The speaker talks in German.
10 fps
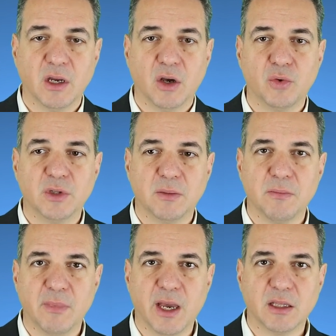Und ich
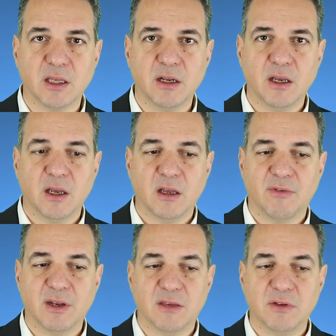merke dann,
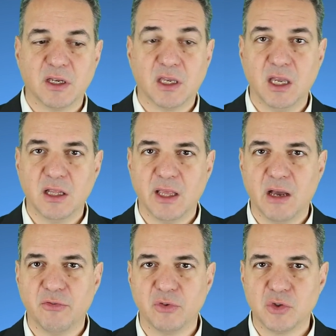wenn ich wieder gehen
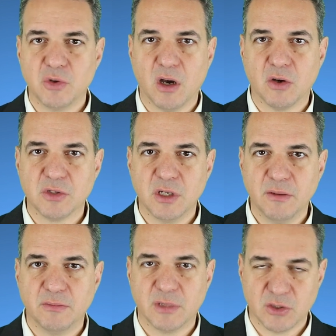darf von zu
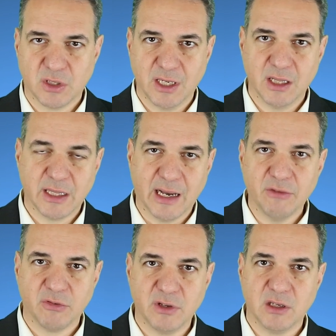Hause, also gehen
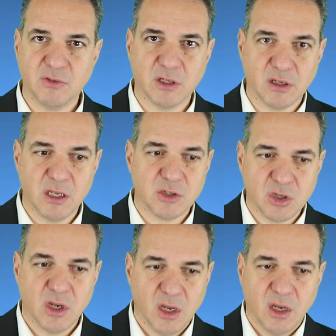darf, wenn ich wieder es,
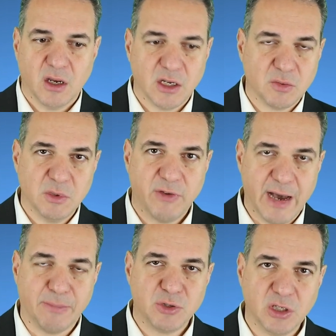also mich
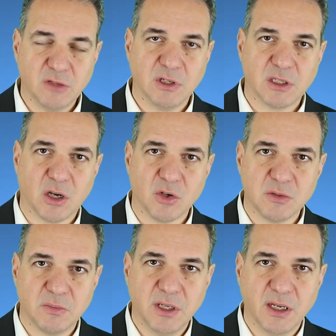verabschieden und wieder
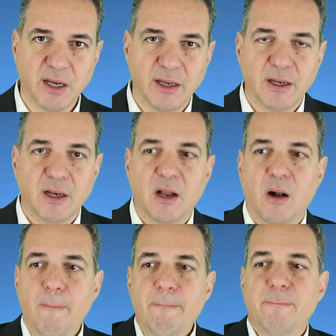draußen bin, ja,
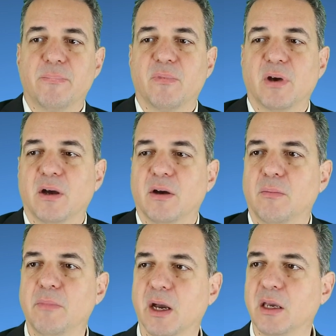
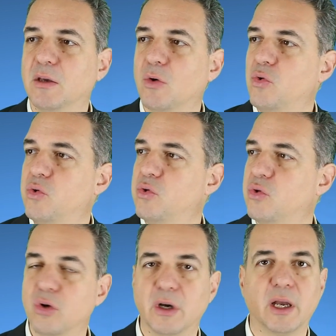merke ich,
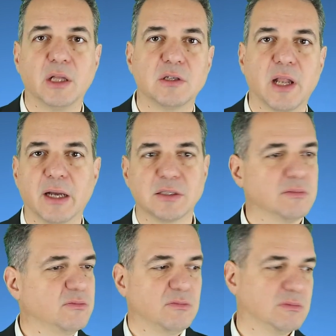uff, jetzt
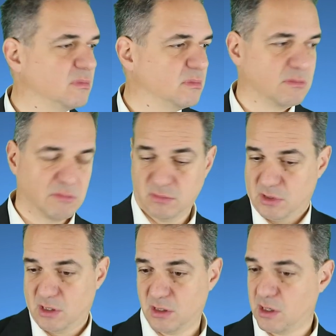langsam
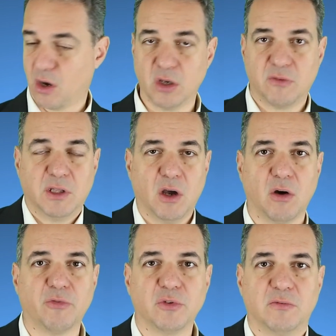taue ich wieder
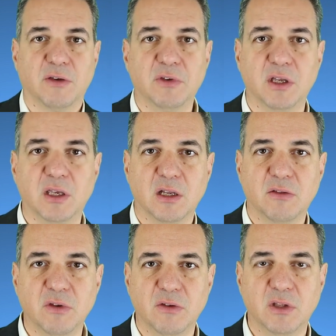auf und wäre wieder
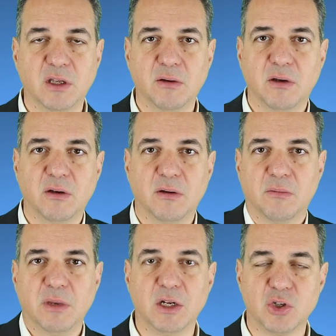irgendwie wieder
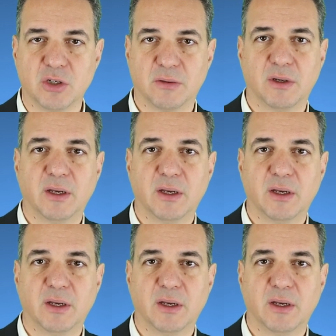Mensch.